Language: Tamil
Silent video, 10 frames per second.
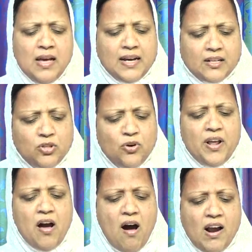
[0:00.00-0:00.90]

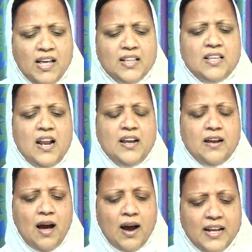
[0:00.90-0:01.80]
கர்த்தருடைய ஆலயத்தில்
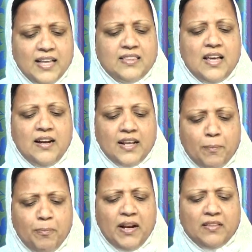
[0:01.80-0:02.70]
ஆலயத்தை
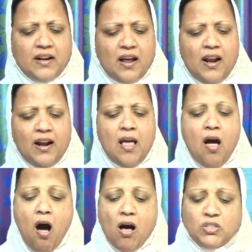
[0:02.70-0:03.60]
நிரப்பினதினால்
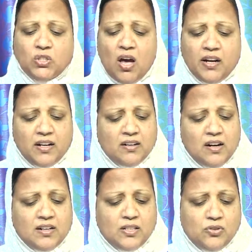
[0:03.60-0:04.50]

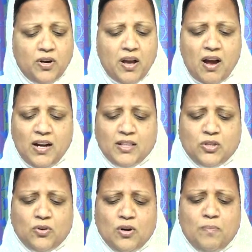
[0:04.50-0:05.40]
ஆசாரியர்கள் கத்தருடைய
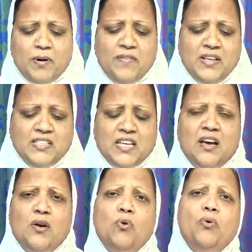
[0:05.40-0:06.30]
ஆலயத்துக்குள்
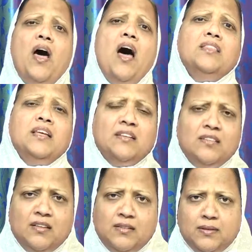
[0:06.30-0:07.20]
பிரவேசிக்க கூடாது
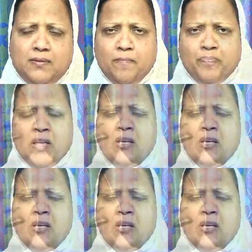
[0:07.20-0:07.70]
இருந்தது சில